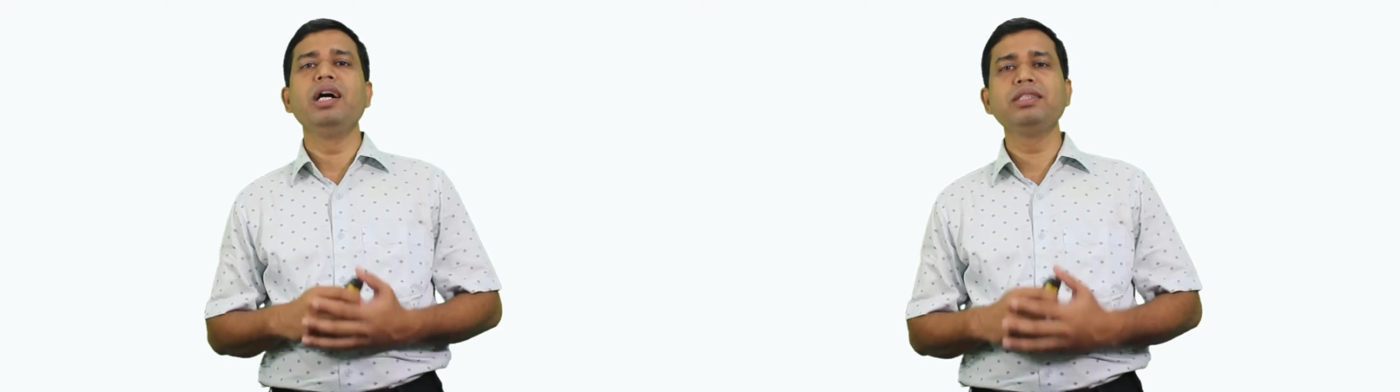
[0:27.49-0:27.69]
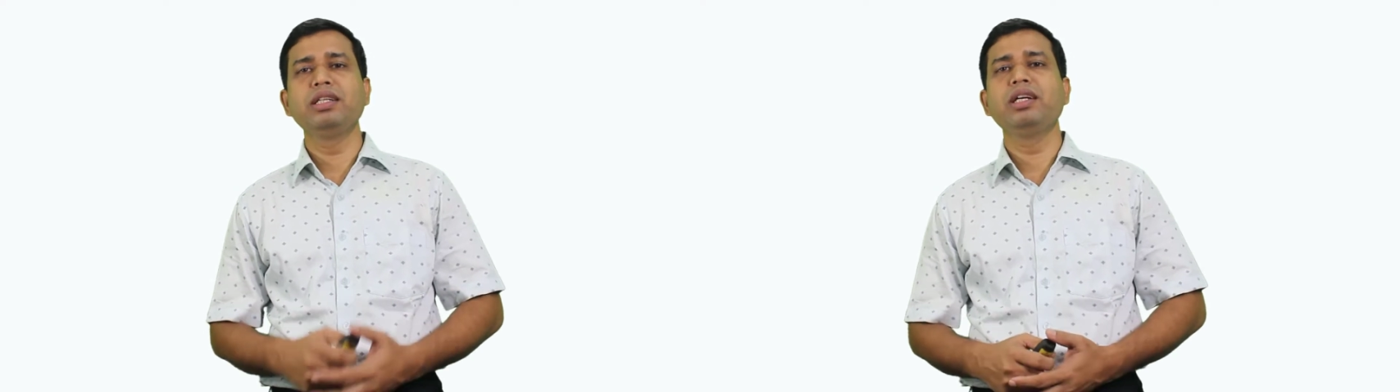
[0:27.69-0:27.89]

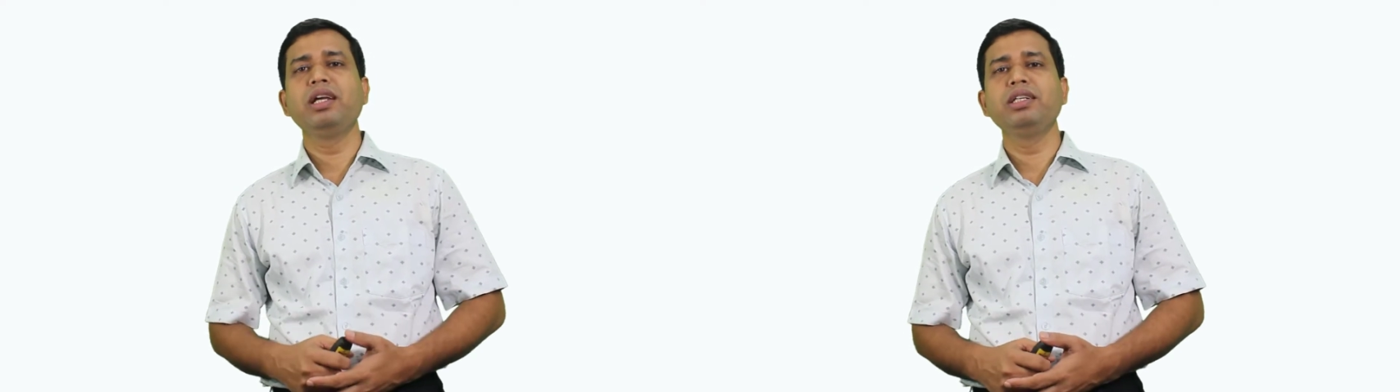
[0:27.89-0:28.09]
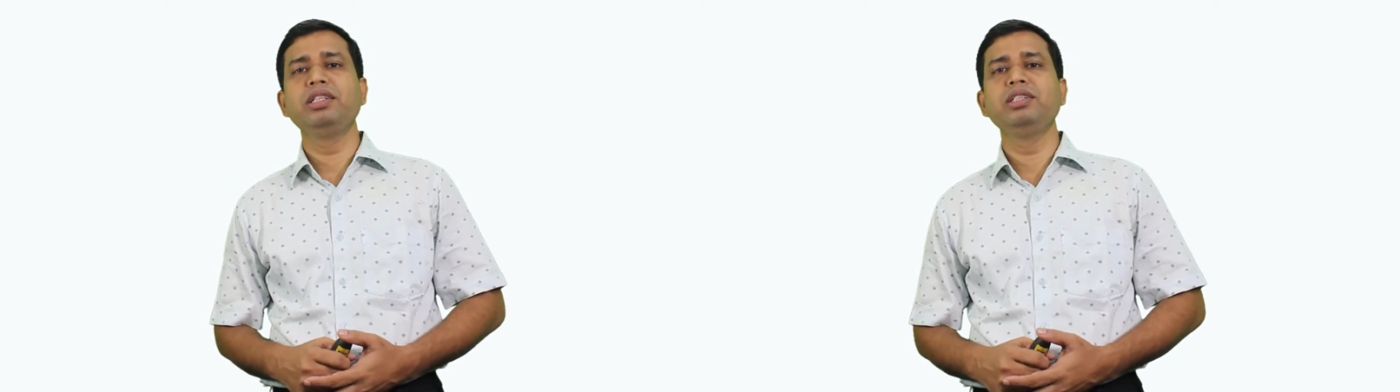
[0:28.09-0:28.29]
আজকের
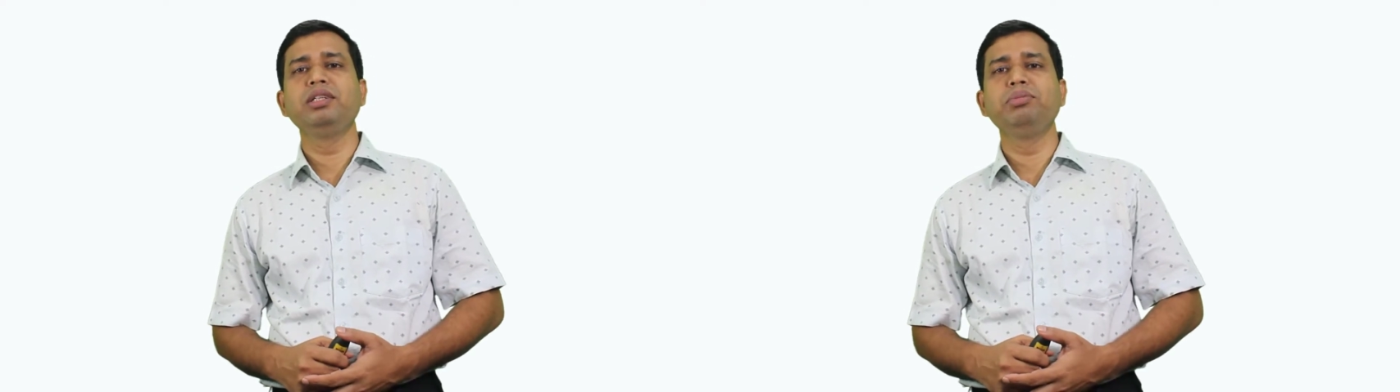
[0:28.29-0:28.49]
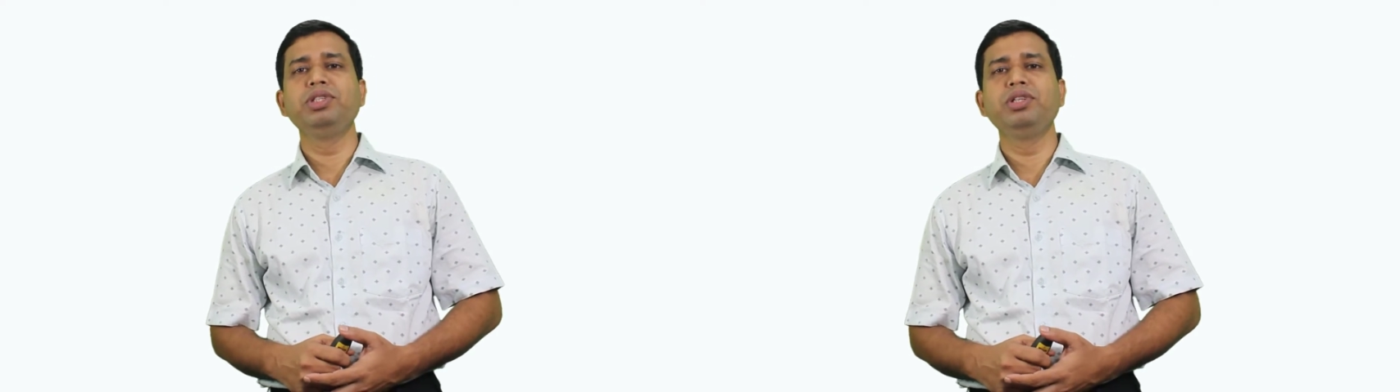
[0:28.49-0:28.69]
ক্লাসে
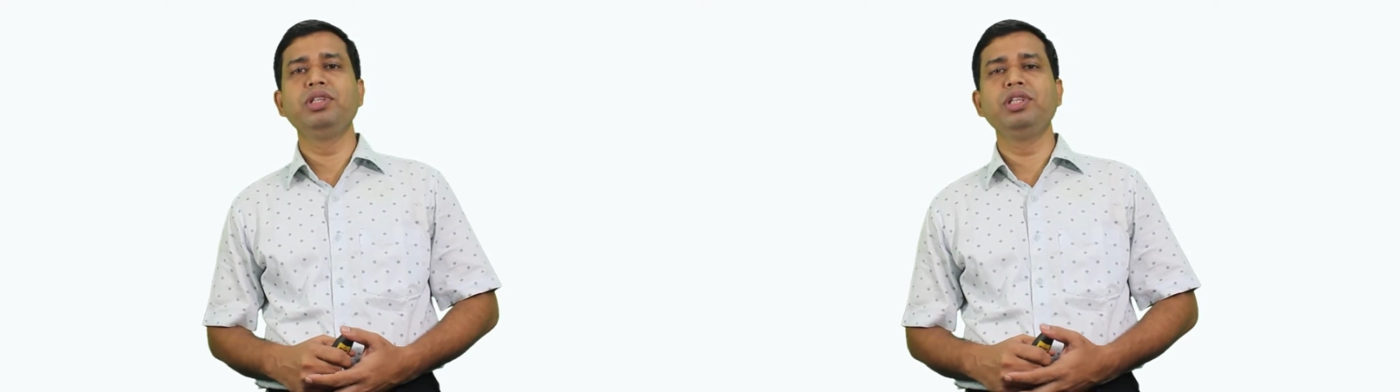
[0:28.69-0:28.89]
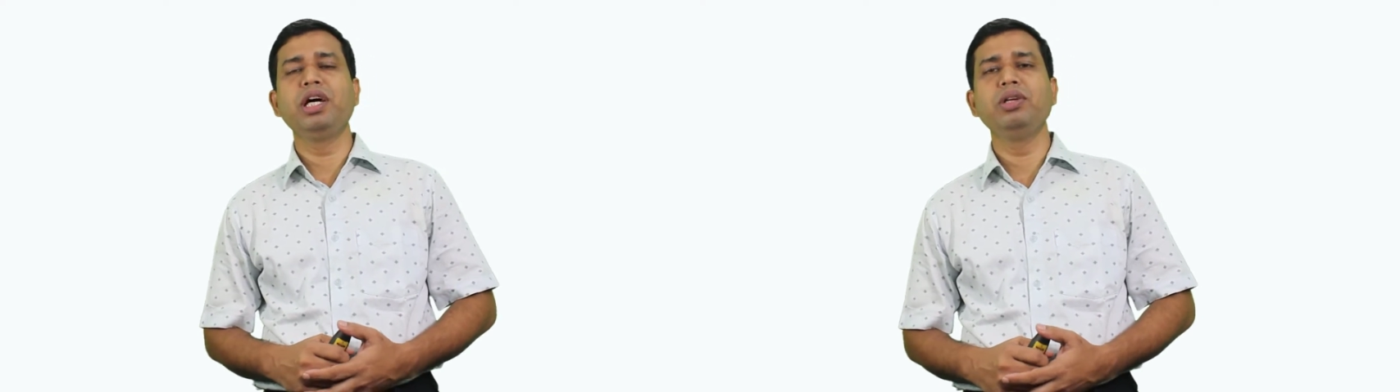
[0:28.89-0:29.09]
যে
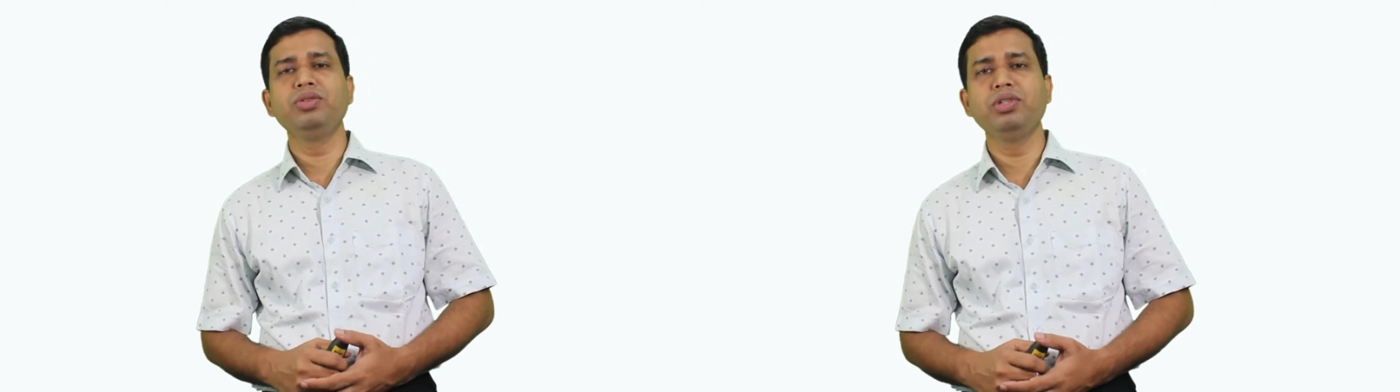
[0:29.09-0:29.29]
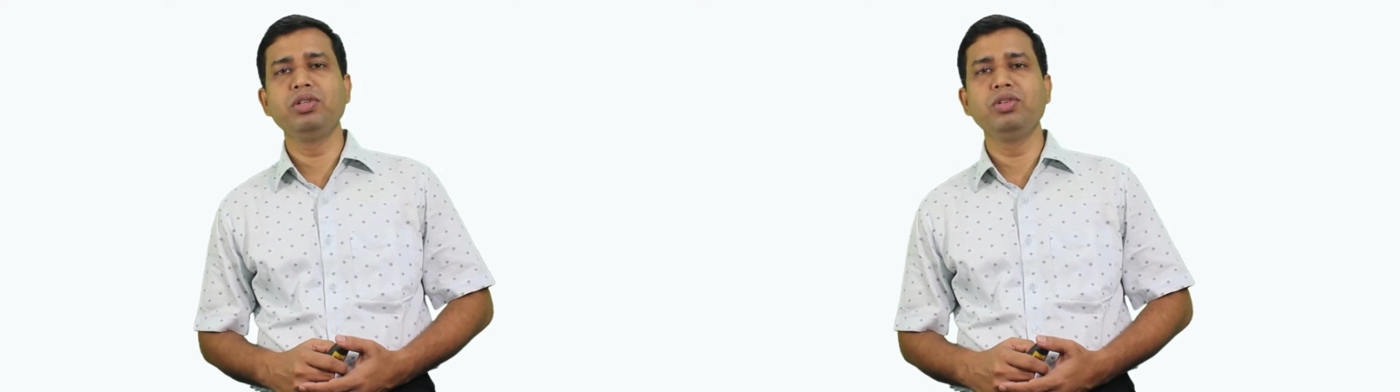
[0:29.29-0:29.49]
বিষয়টা নিয়ে
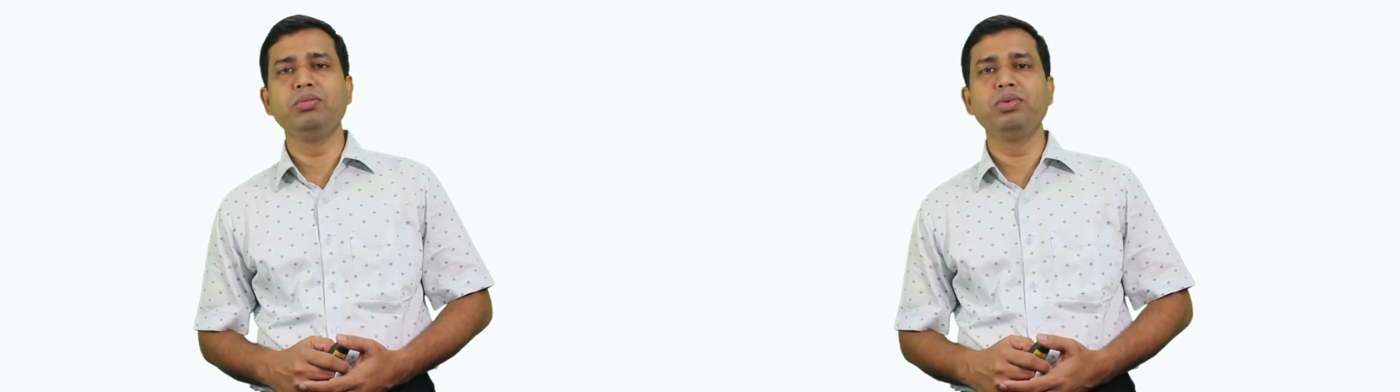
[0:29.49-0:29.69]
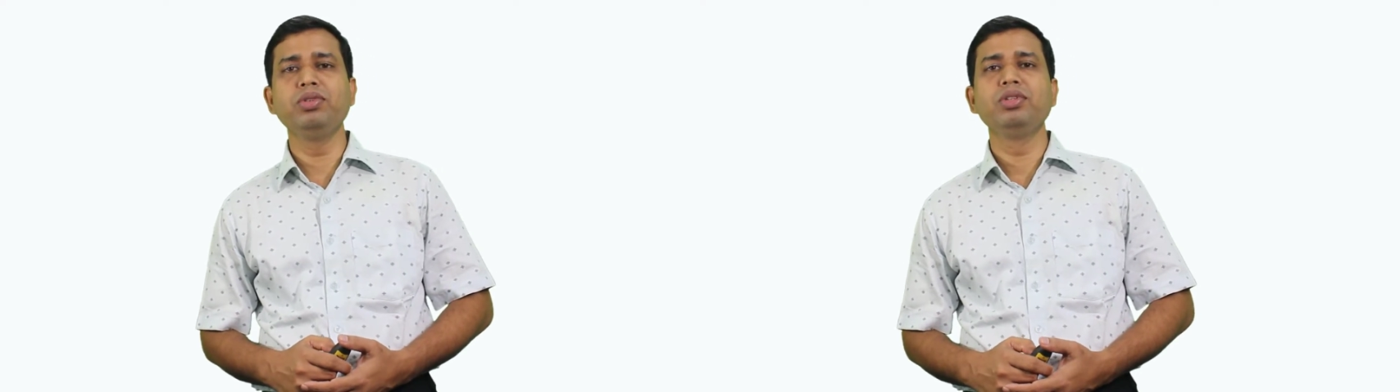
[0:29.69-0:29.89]
আলোচনা
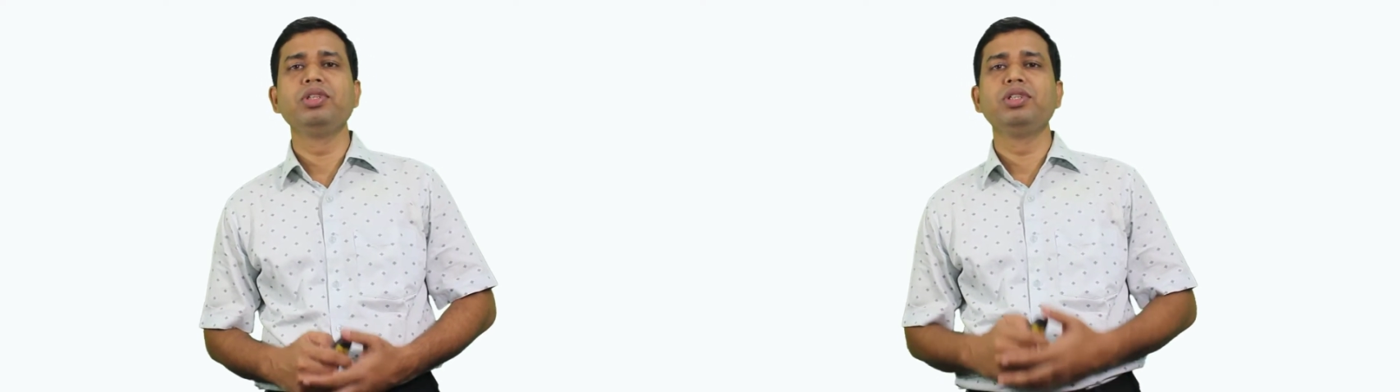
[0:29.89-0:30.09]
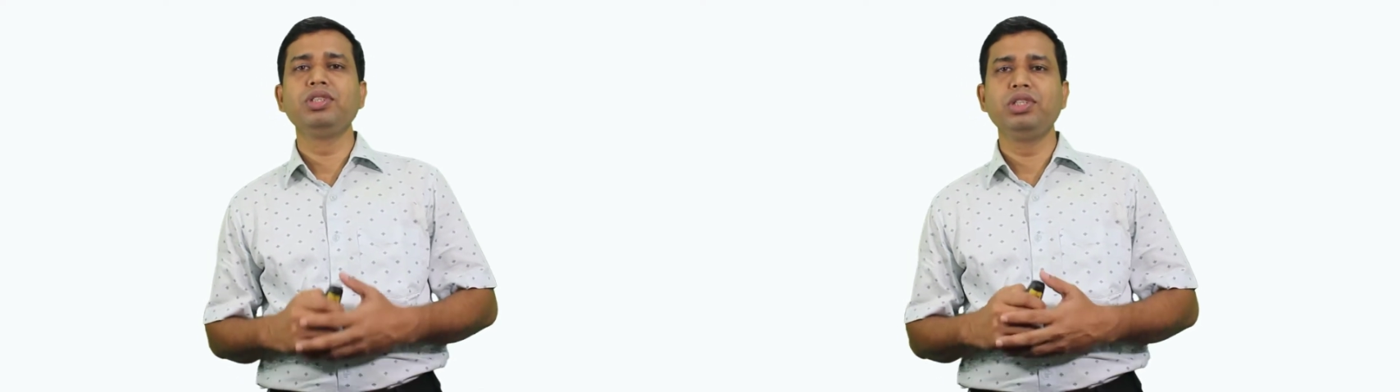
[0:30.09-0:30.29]
করব
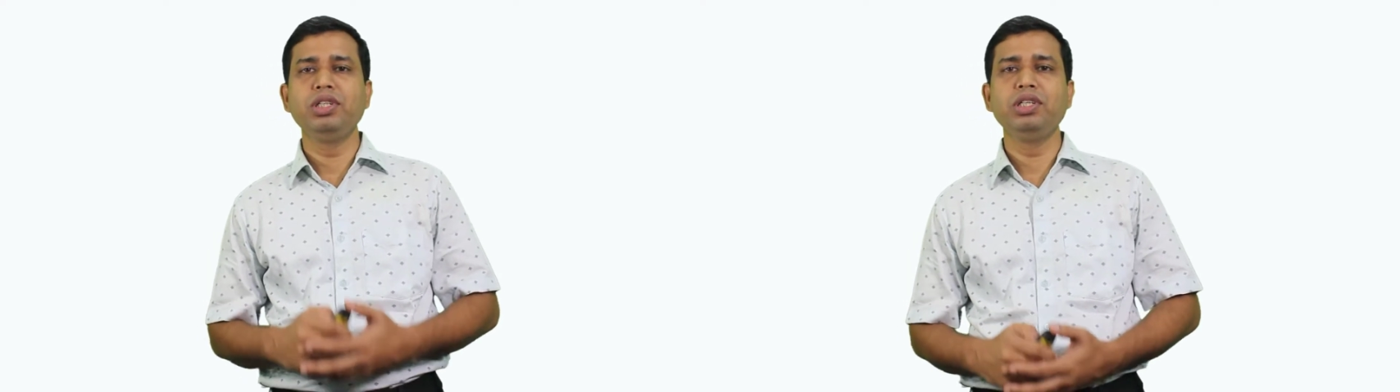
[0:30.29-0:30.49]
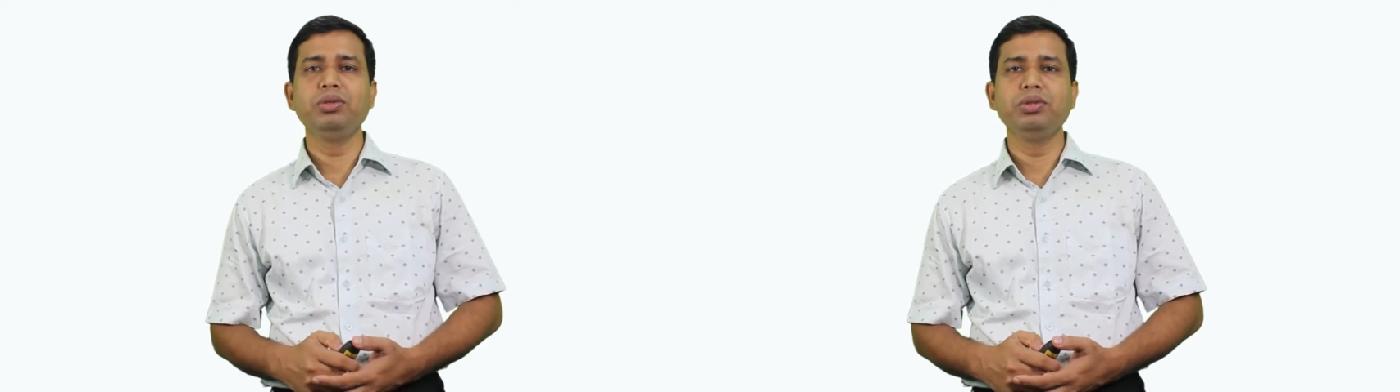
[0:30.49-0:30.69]

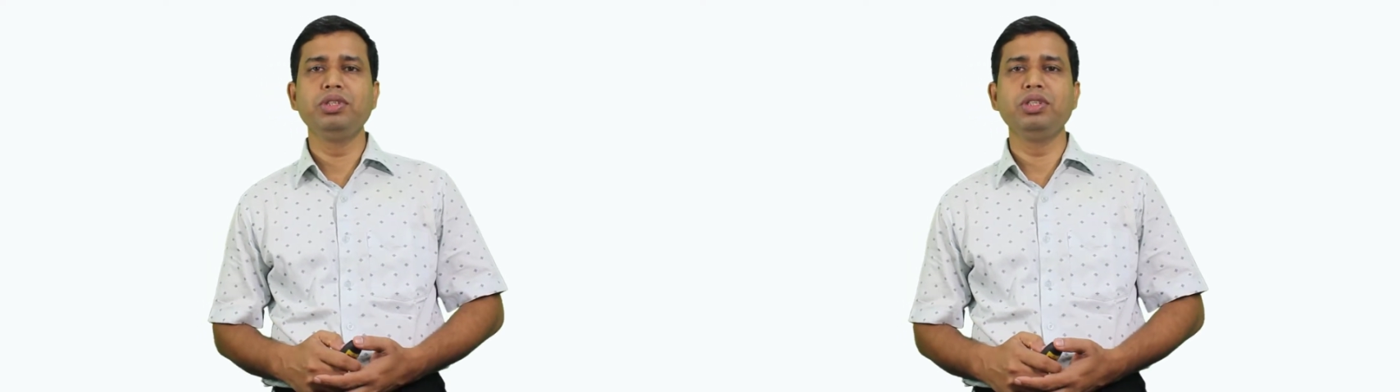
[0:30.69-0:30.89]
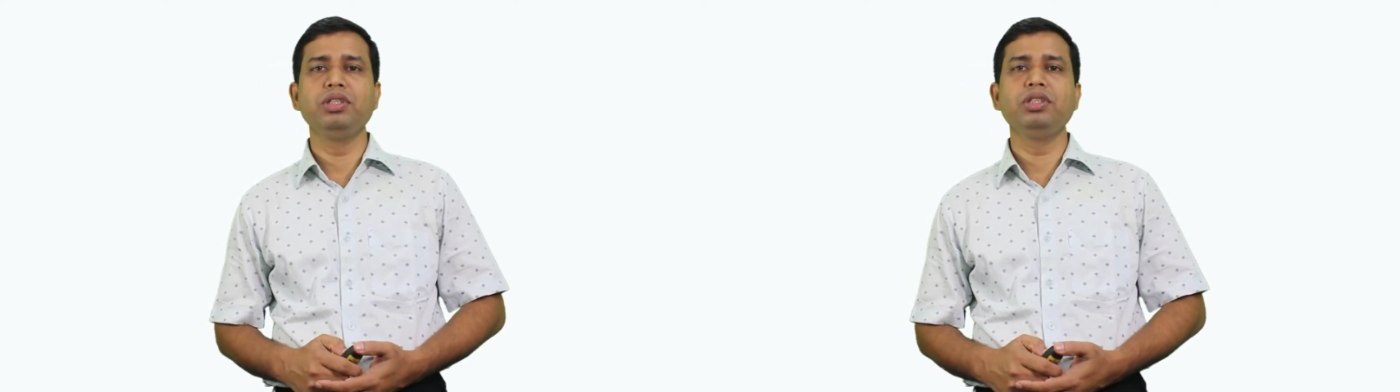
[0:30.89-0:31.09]
সেটা হচ্ছে